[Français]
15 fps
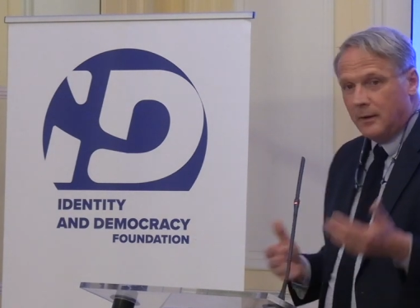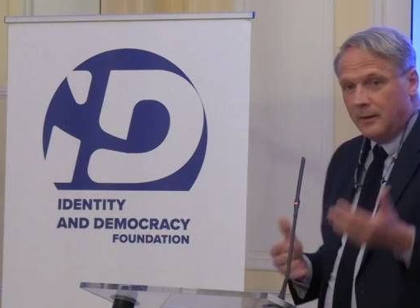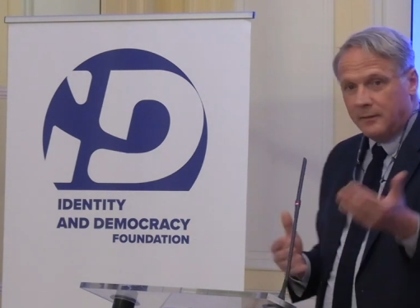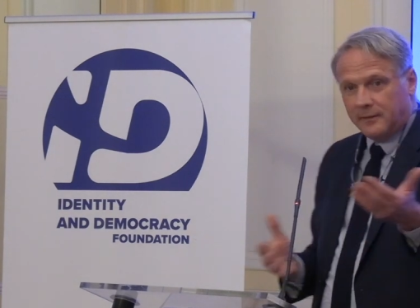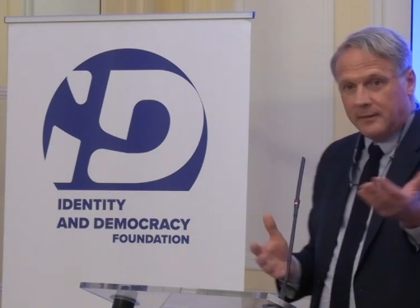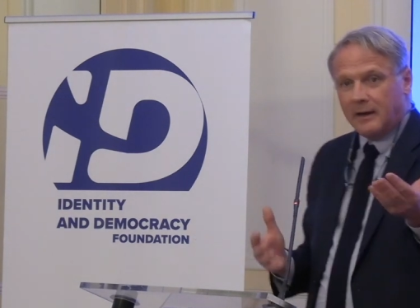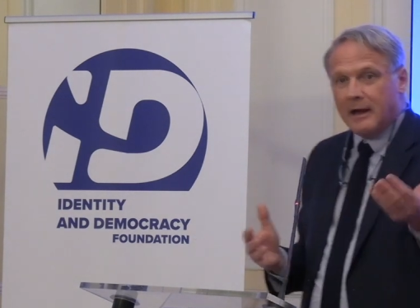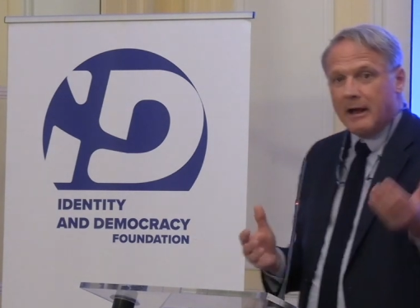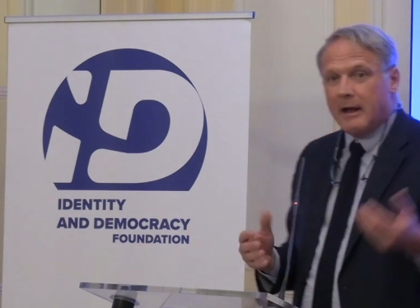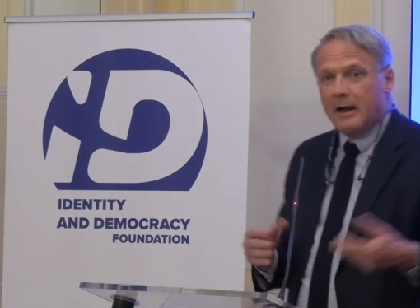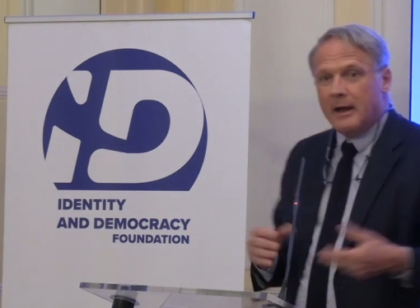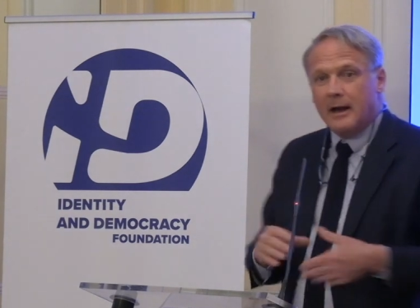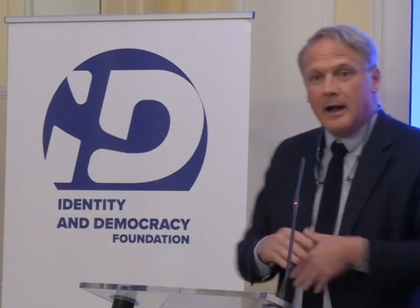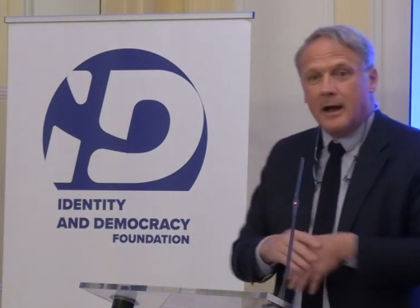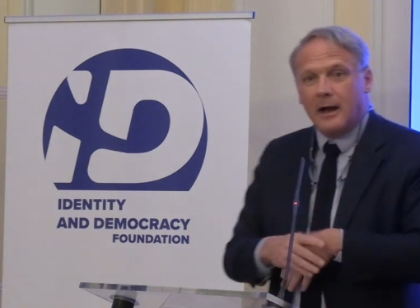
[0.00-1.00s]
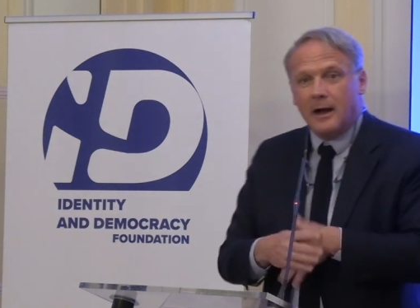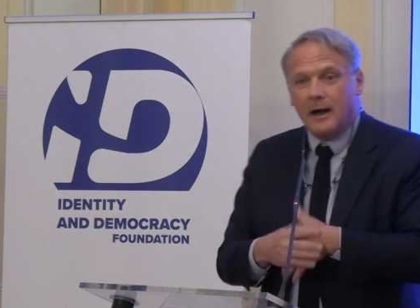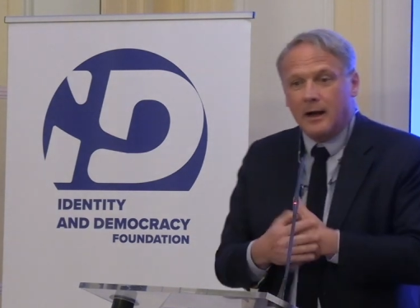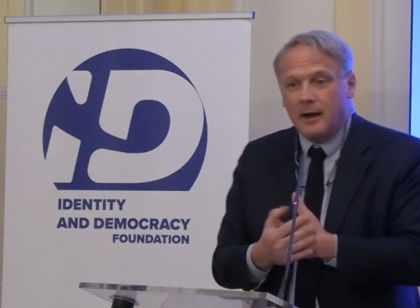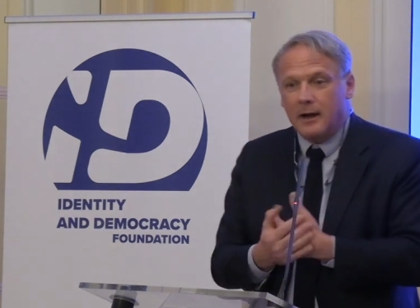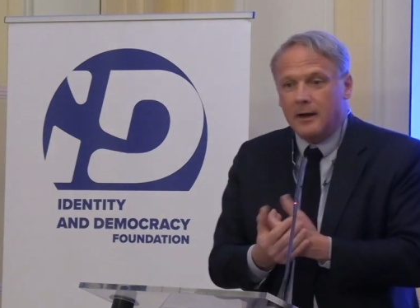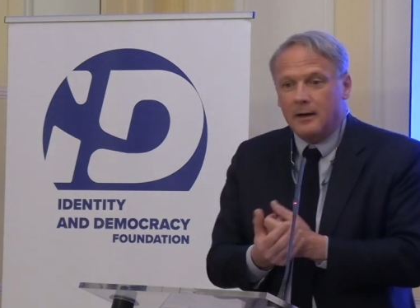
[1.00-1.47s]
C'est
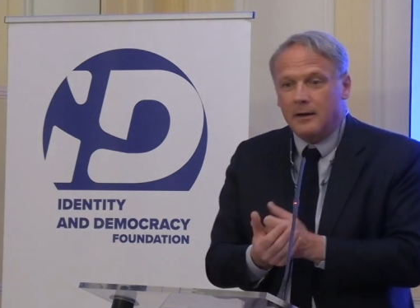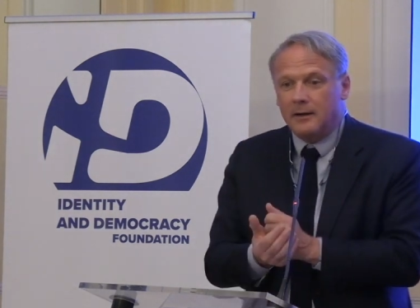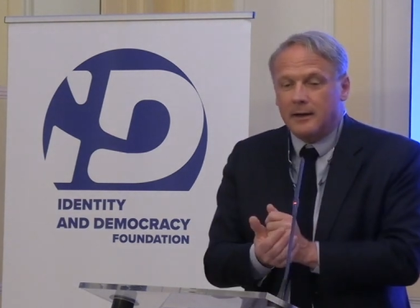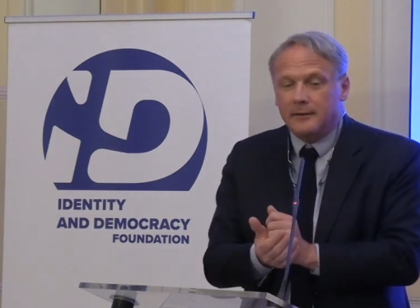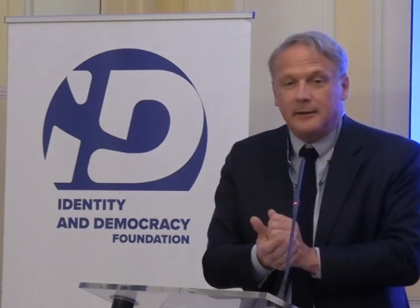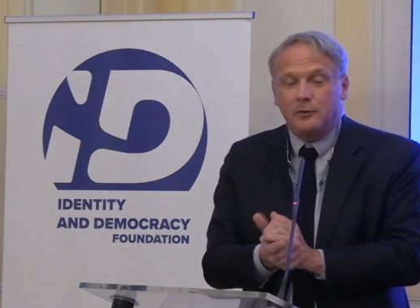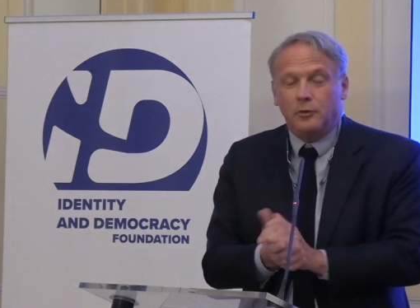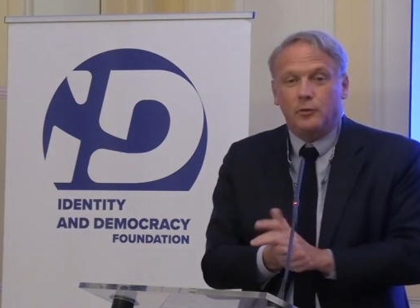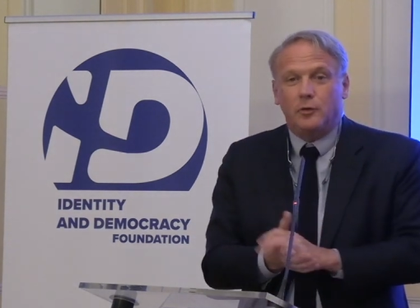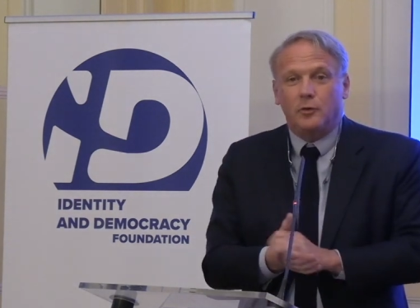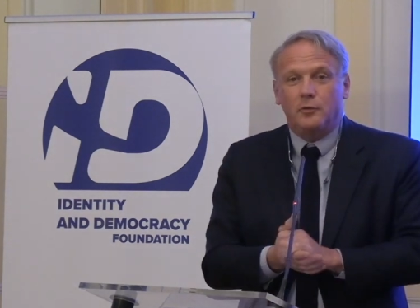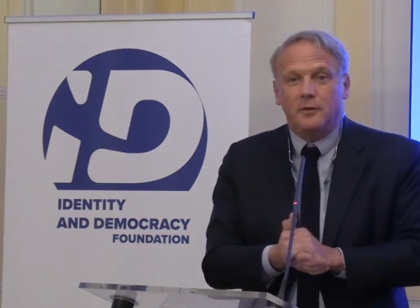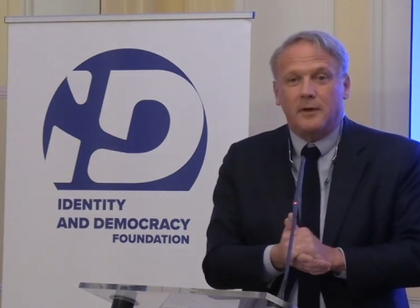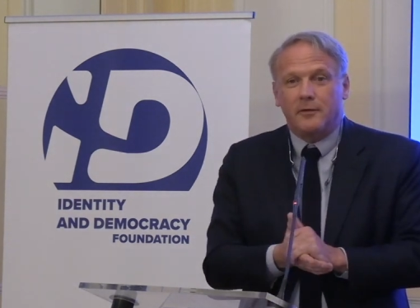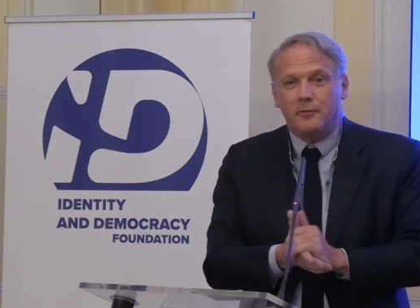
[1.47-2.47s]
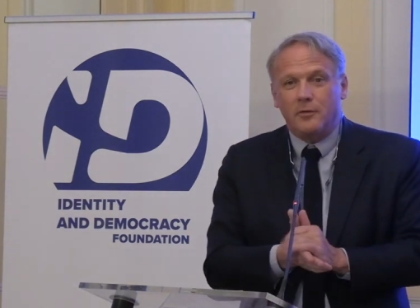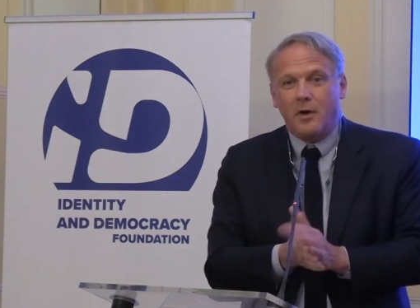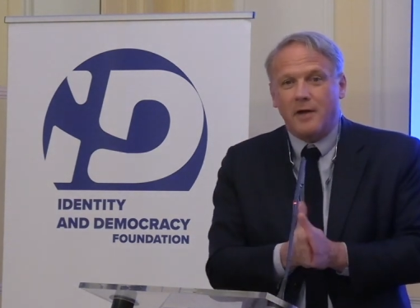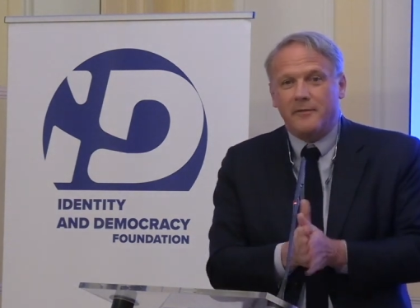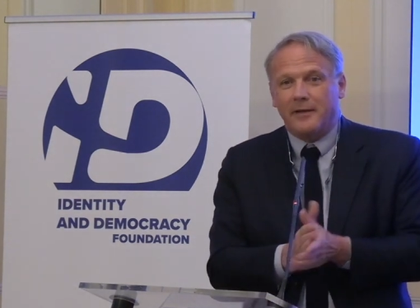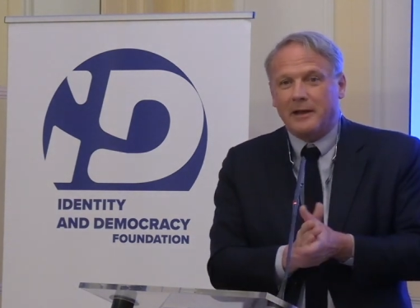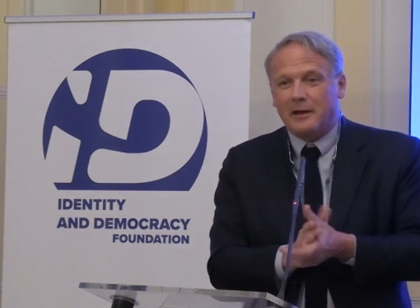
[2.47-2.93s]
l'attitude que nous avons
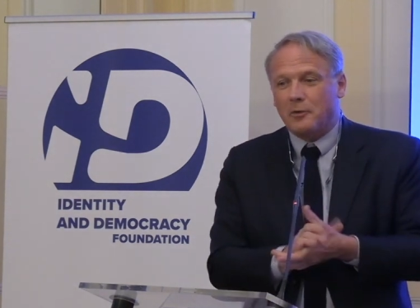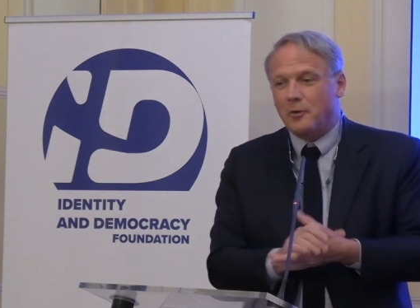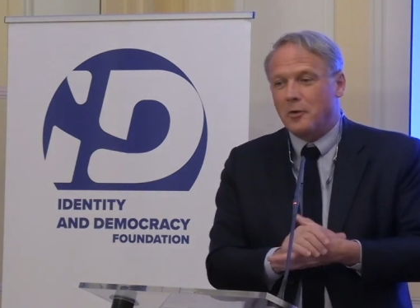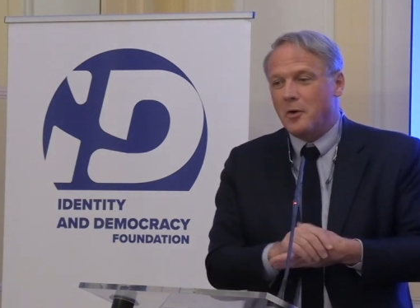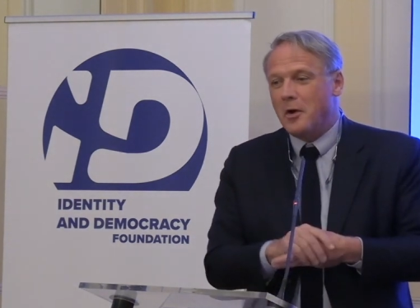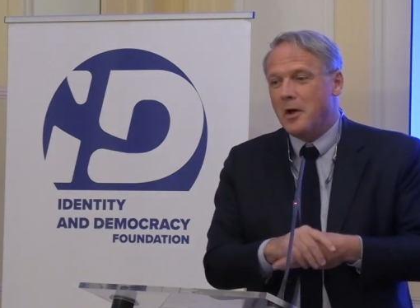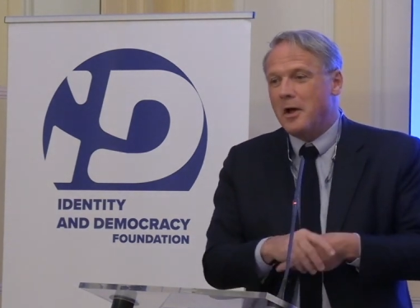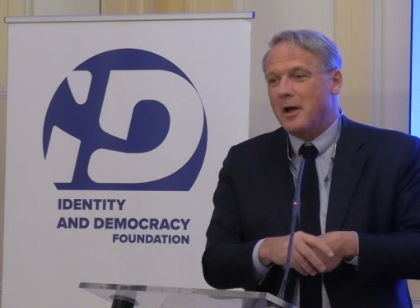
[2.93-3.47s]
avec euh,